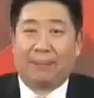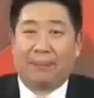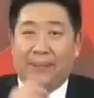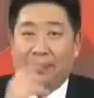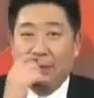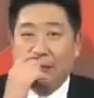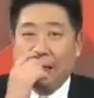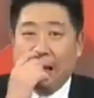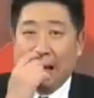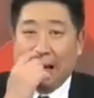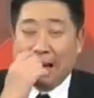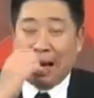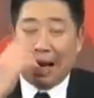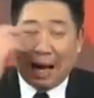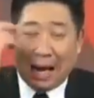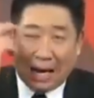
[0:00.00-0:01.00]
ปีหน้า
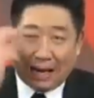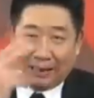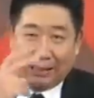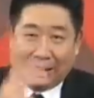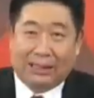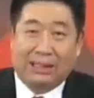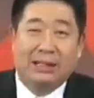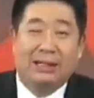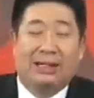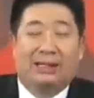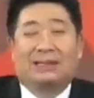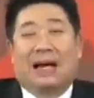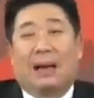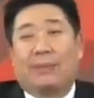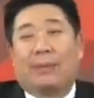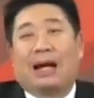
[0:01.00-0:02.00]
อาจจะขึ้นอีก
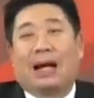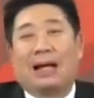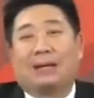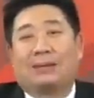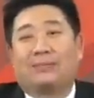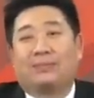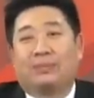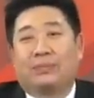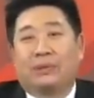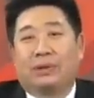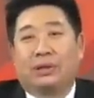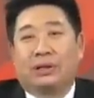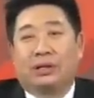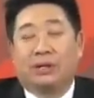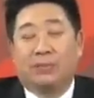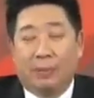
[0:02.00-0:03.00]
สามครั้ง
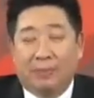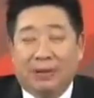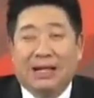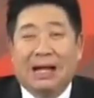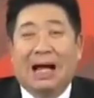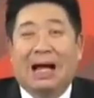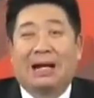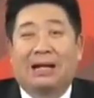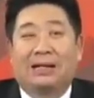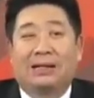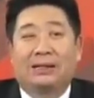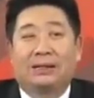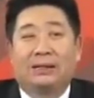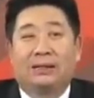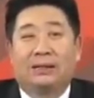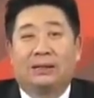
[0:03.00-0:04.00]
คือมันเป็นการ
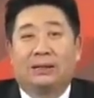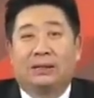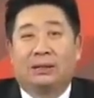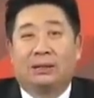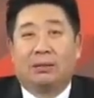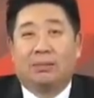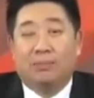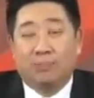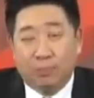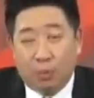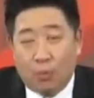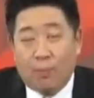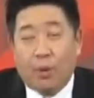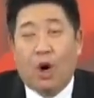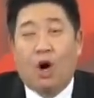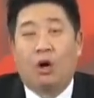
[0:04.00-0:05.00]
มุม
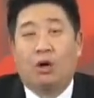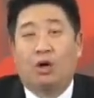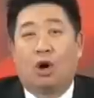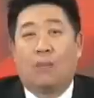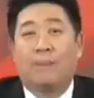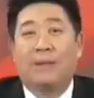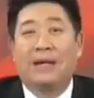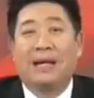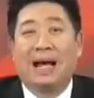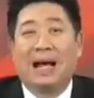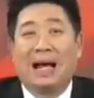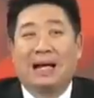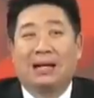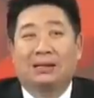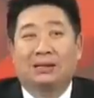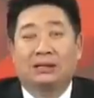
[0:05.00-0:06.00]
มองของปีหน้า
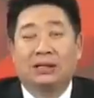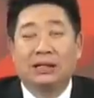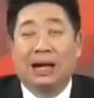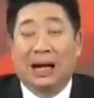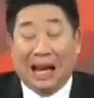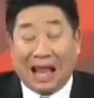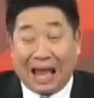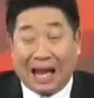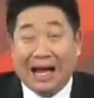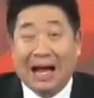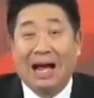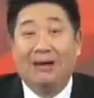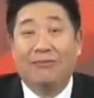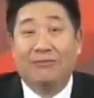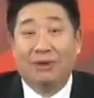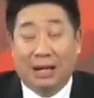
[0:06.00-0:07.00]
ซึ่งหลายๆครั้ง
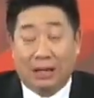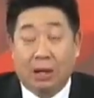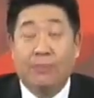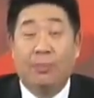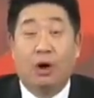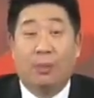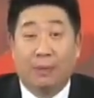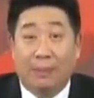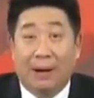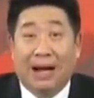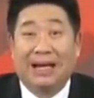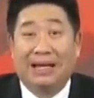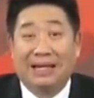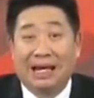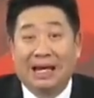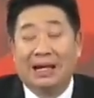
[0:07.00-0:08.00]
เฟดก็มองประมาณอ
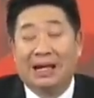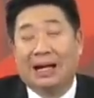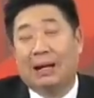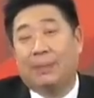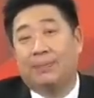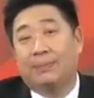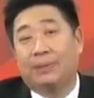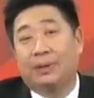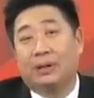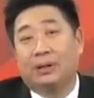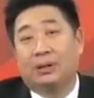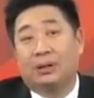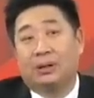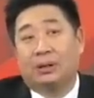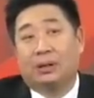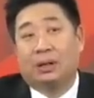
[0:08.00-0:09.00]
ย่างเงี้ยนะครับ
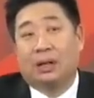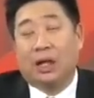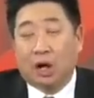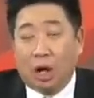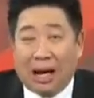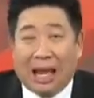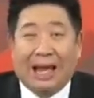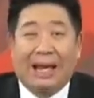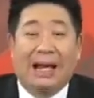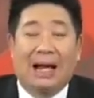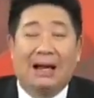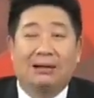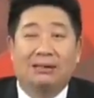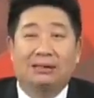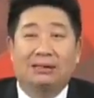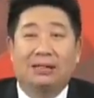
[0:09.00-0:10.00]
แล้วก็หลายครั้ง
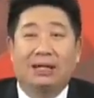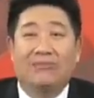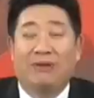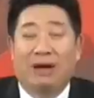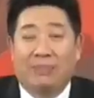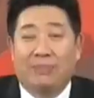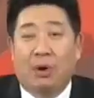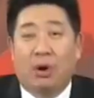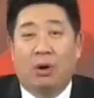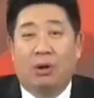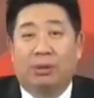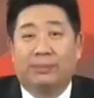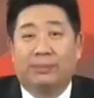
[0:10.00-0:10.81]
ที่เฟดมอง